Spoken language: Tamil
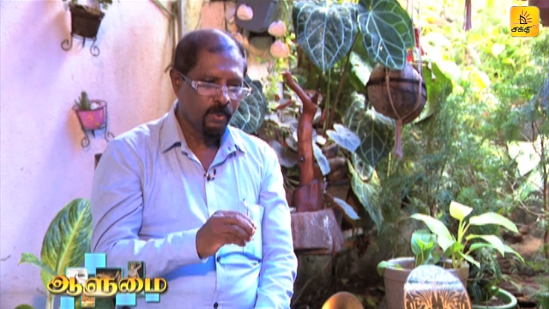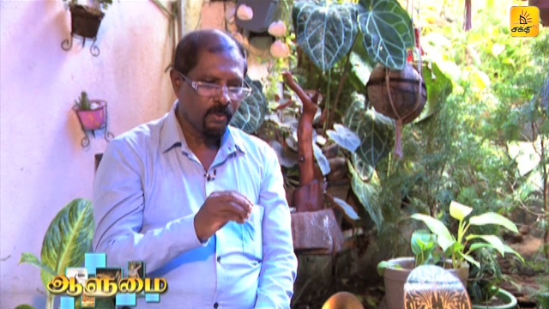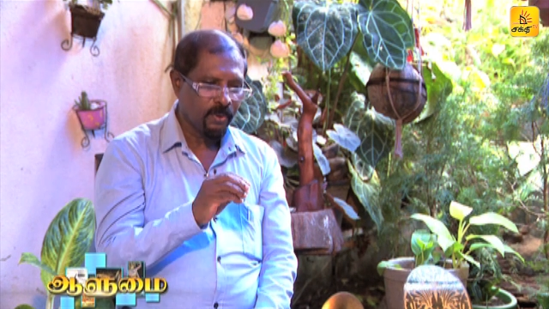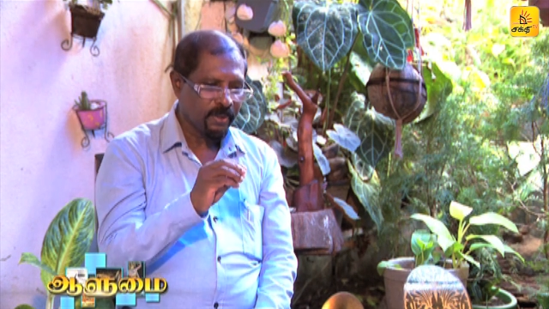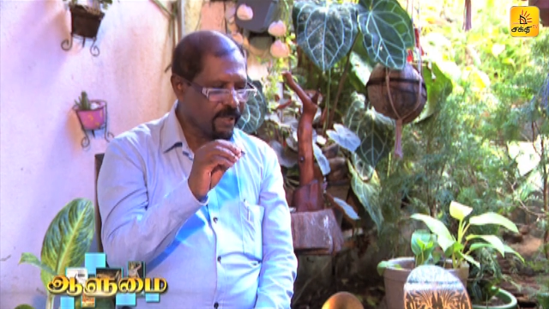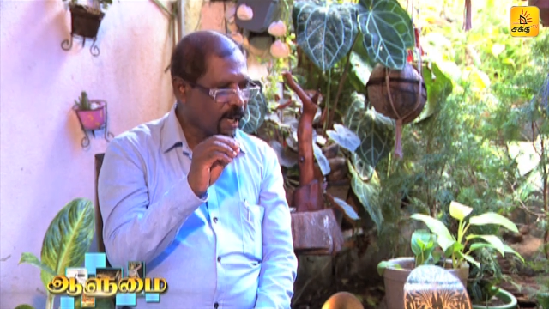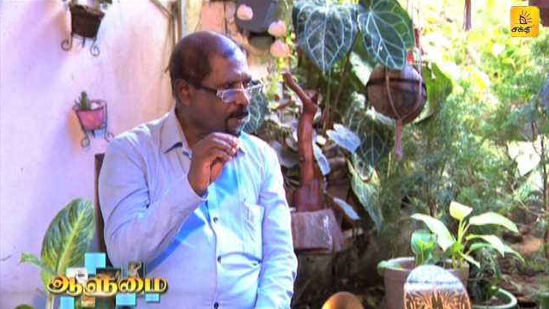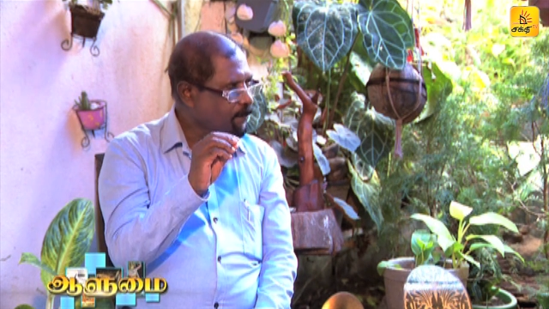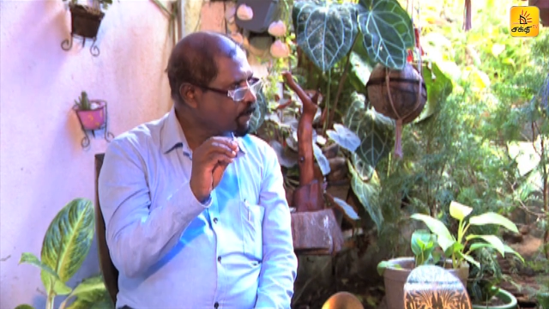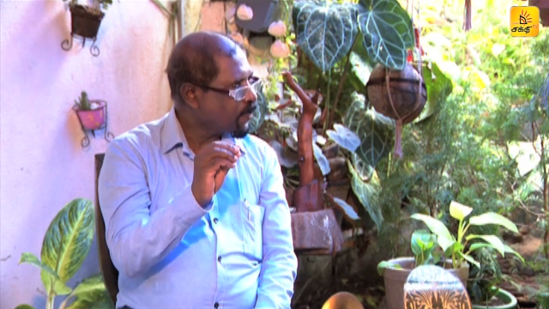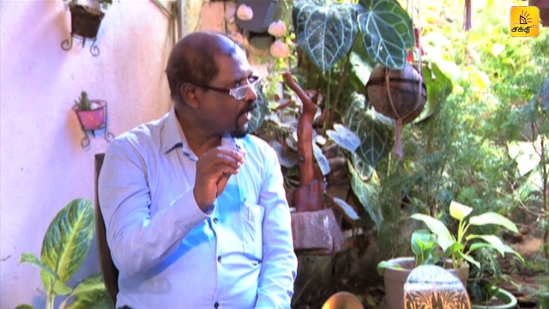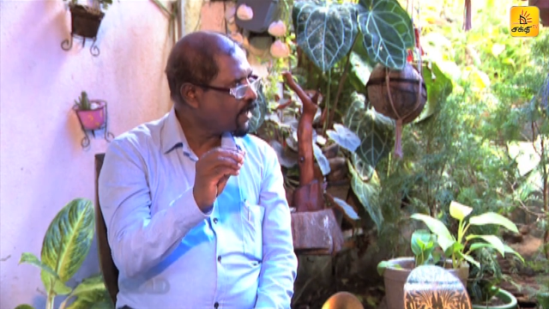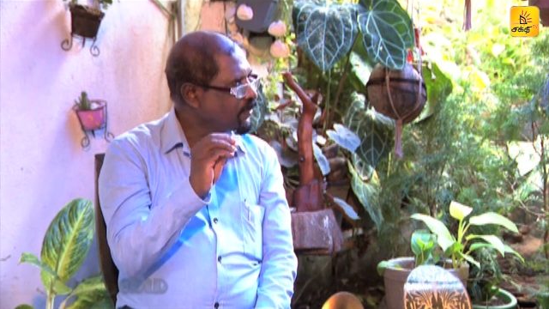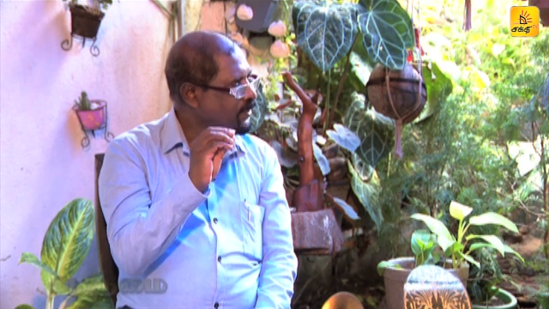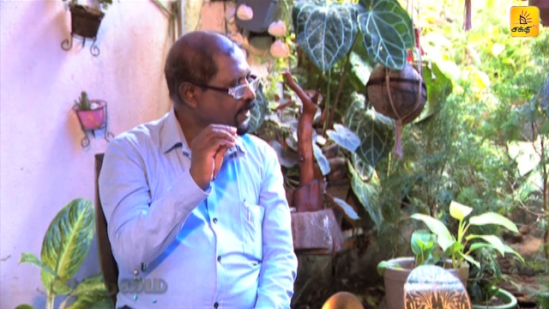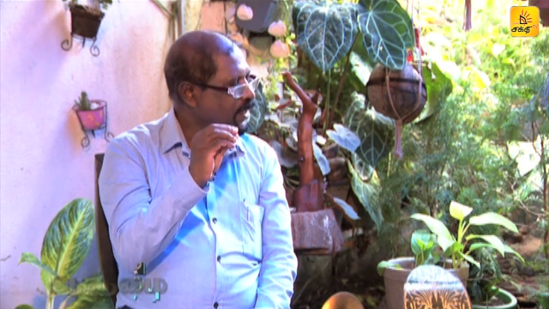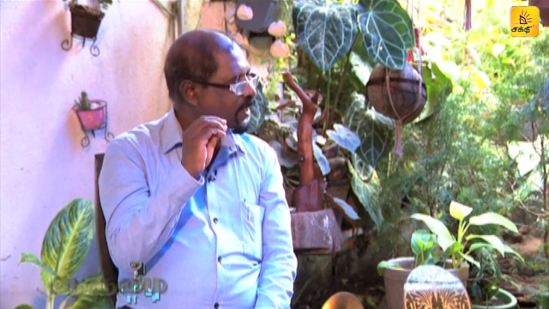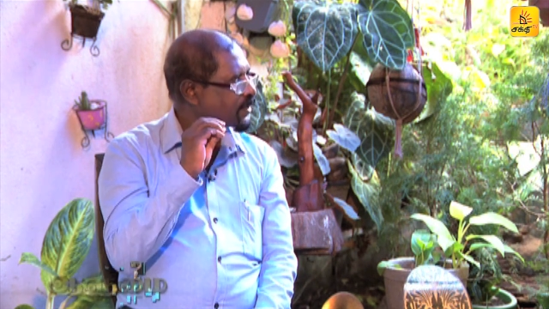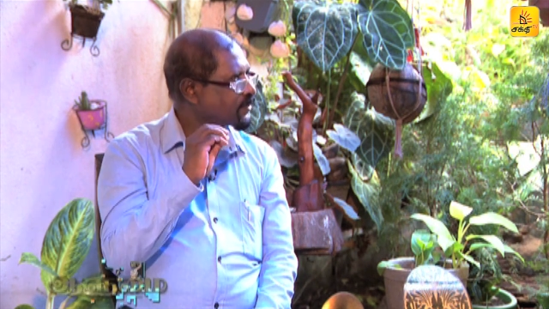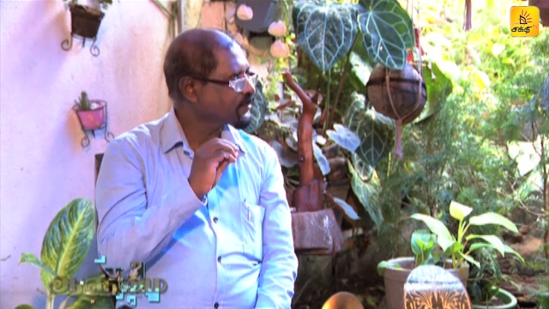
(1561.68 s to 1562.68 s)
உனது
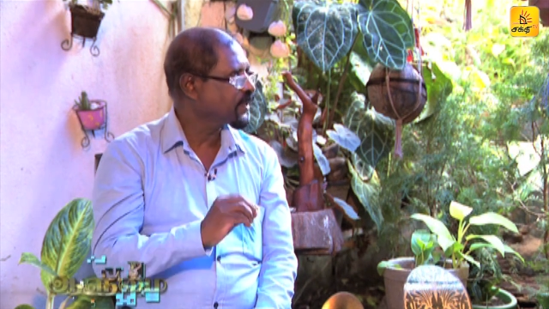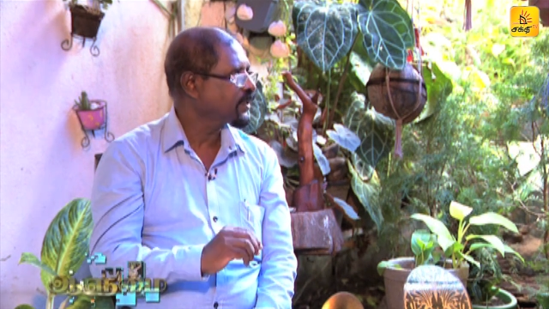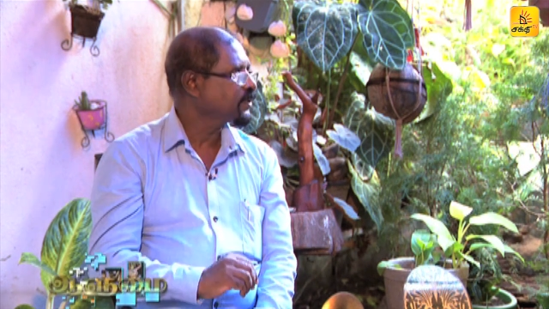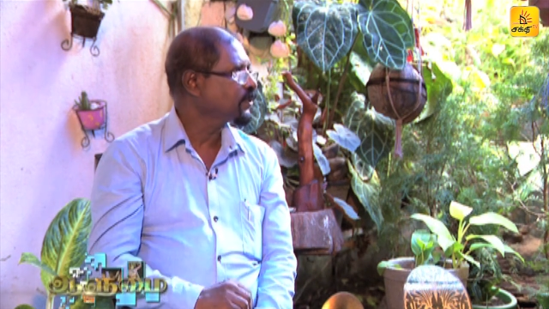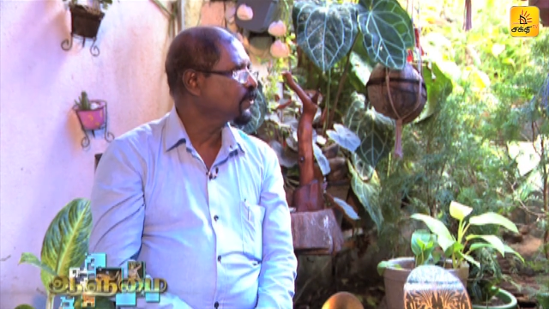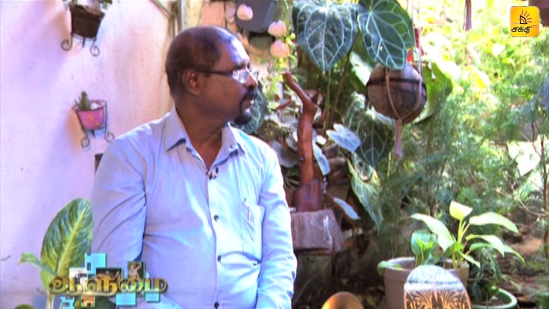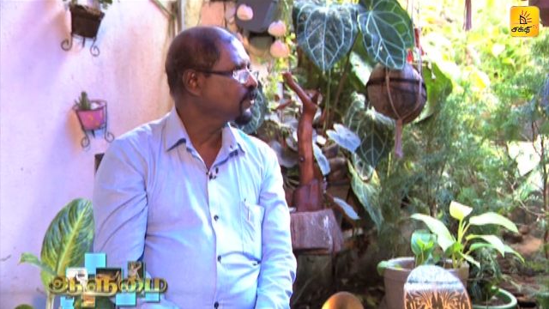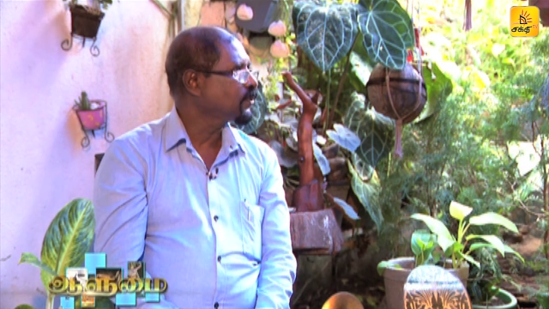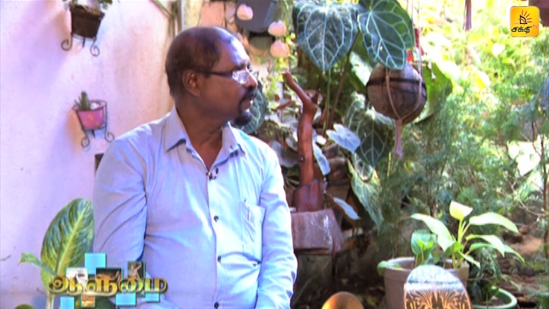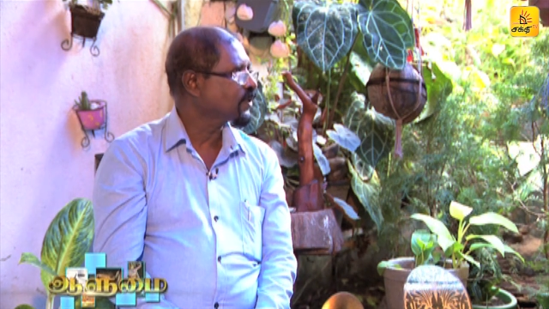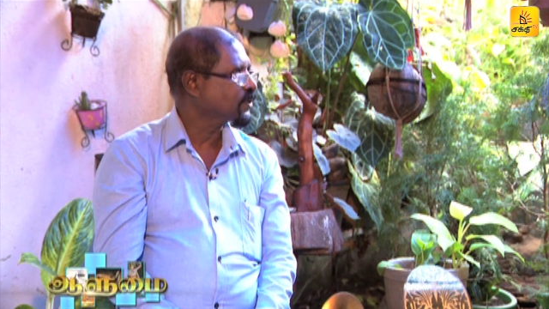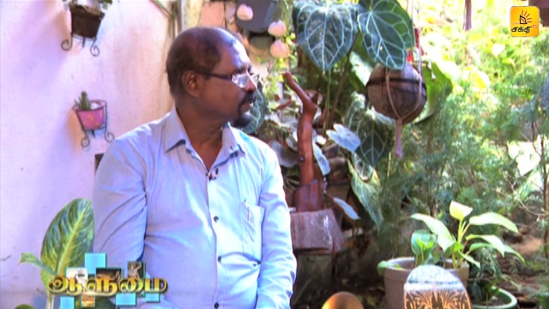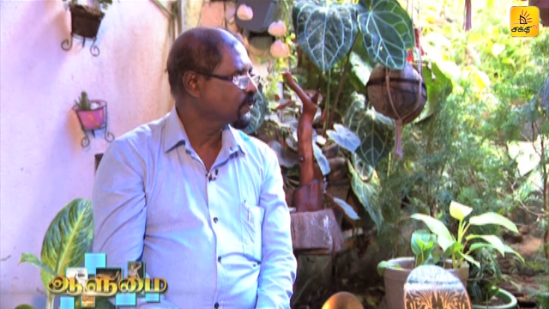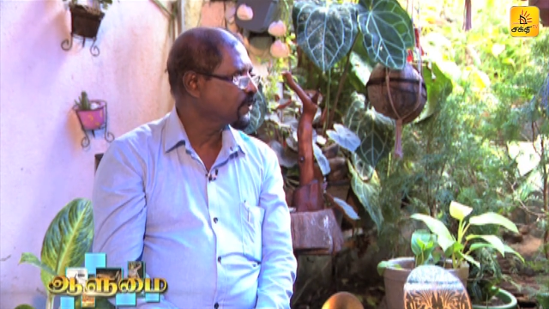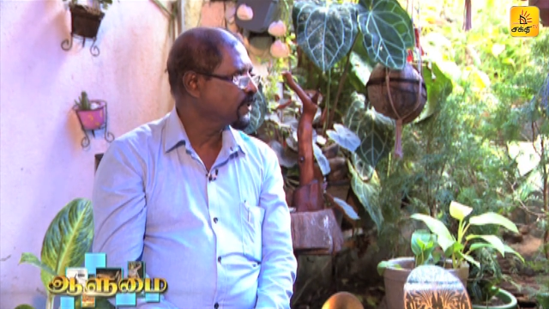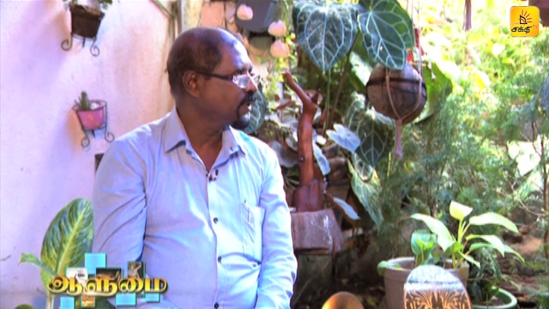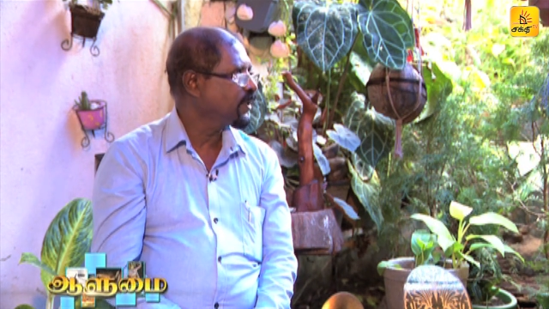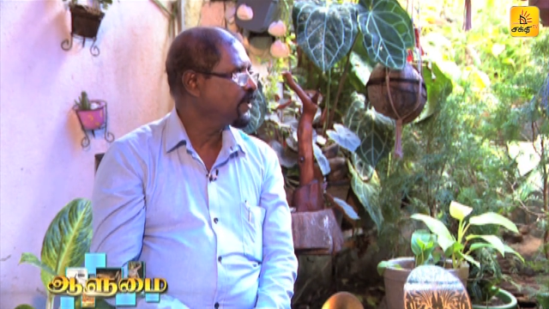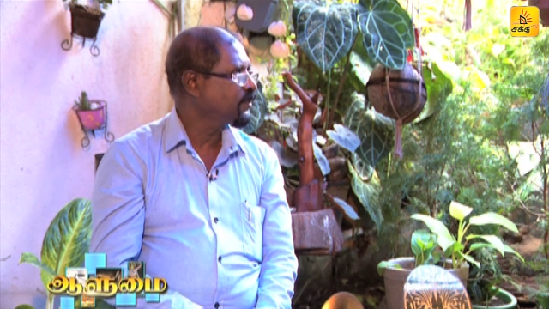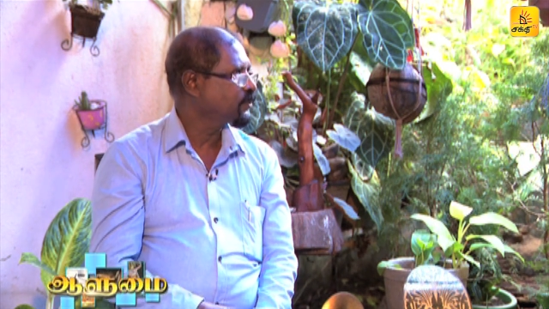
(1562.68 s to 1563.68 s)
அப்பாவை யார் செய்து கொண்டு வர
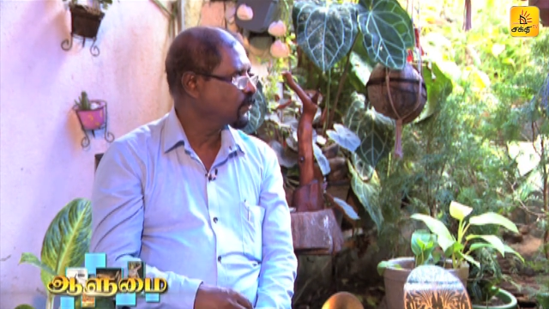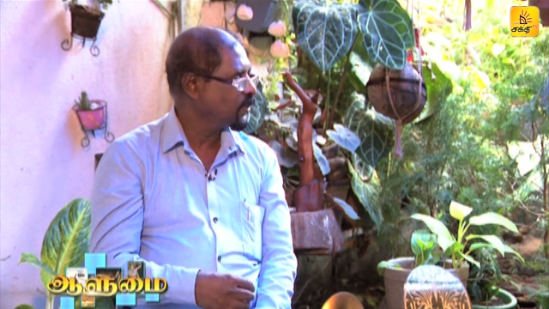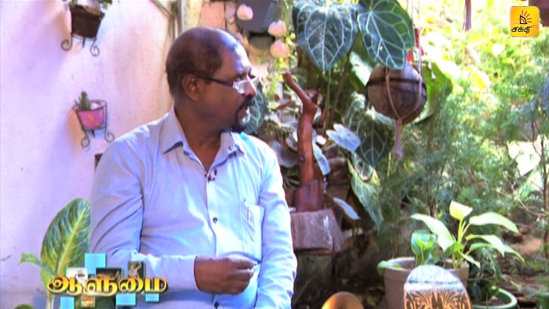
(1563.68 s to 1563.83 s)
சொன்னேன்